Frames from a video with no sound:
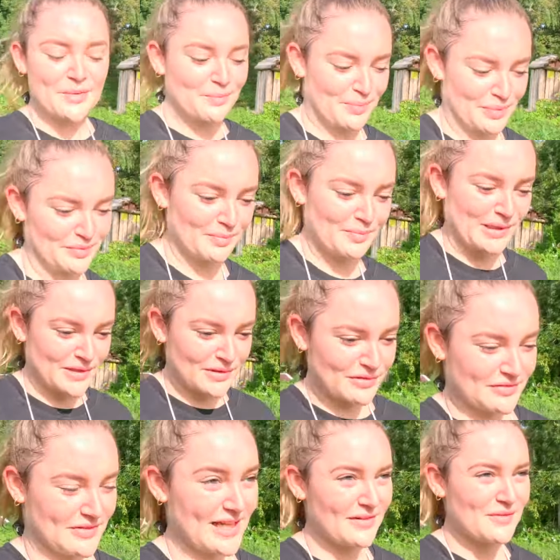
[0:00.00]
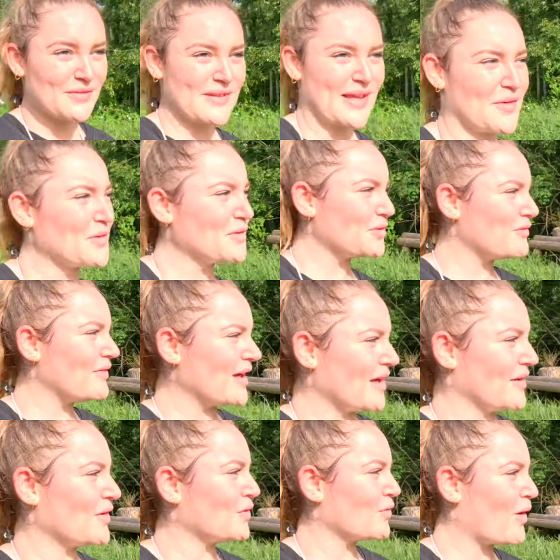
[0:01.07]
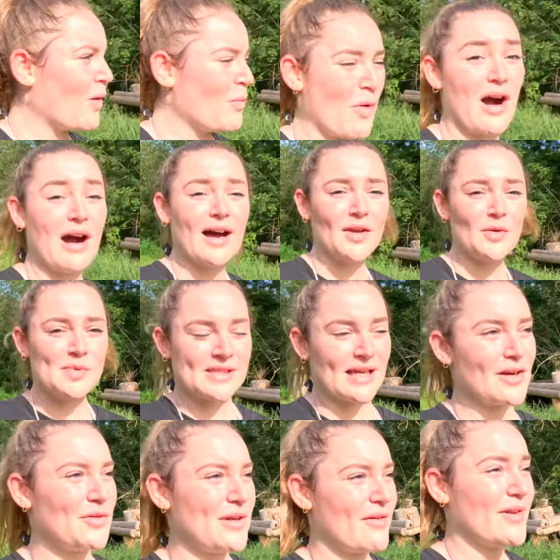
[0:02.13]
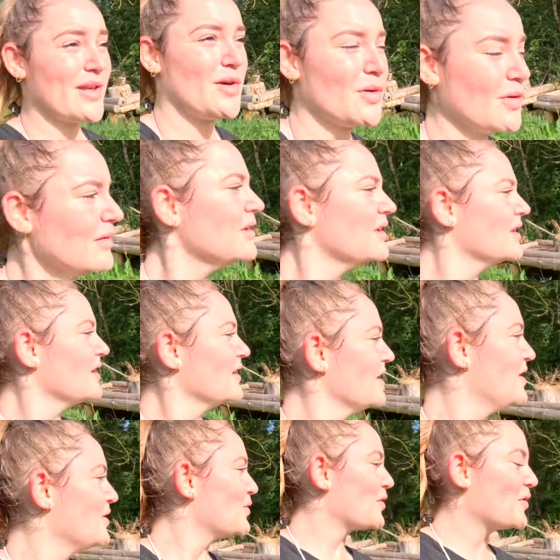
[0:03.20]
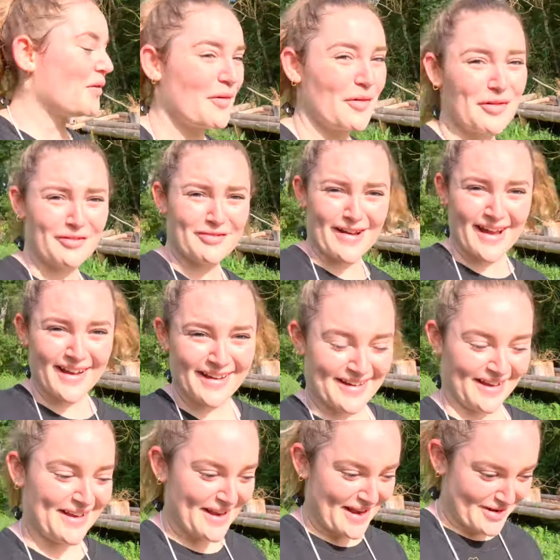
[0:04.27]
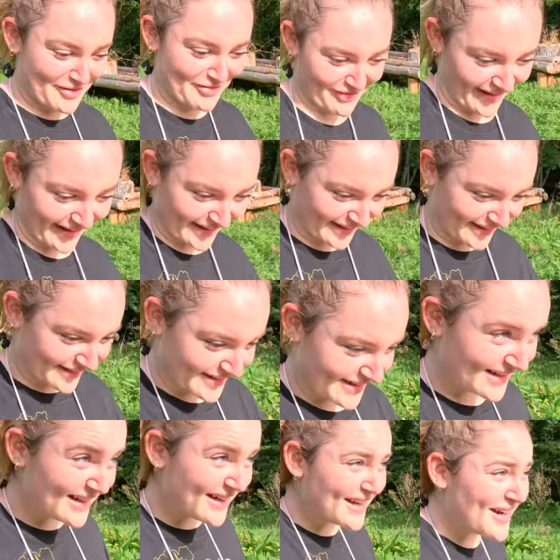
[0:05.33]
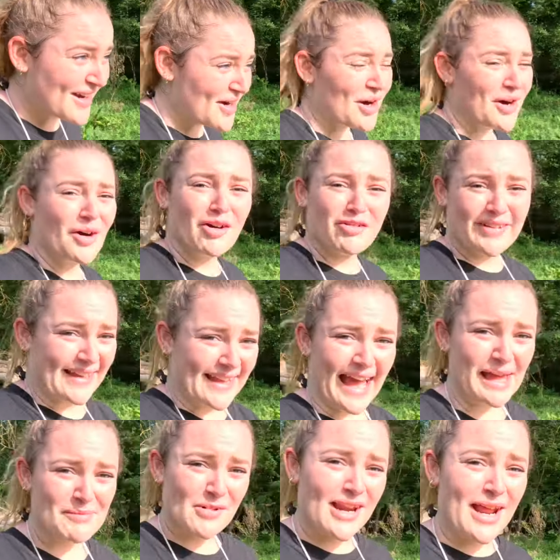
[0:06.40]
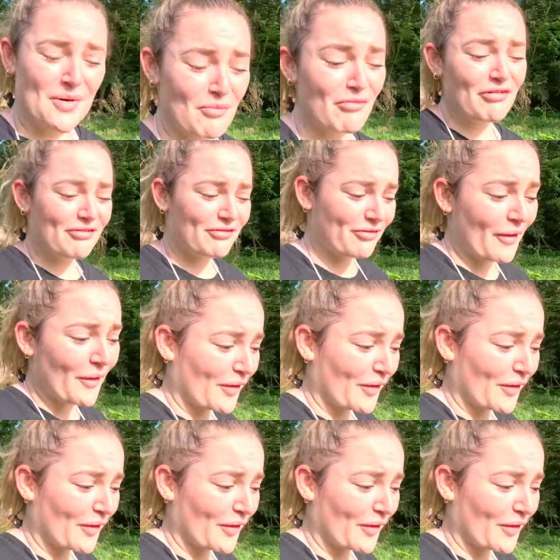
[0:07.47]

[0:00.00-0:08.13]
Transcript: Bon, bonne nouvelle, on a retrouvé un endroit, au moins un obstacle où il y avait de l'eau. Donc on va le faire. On fait carrément la ouf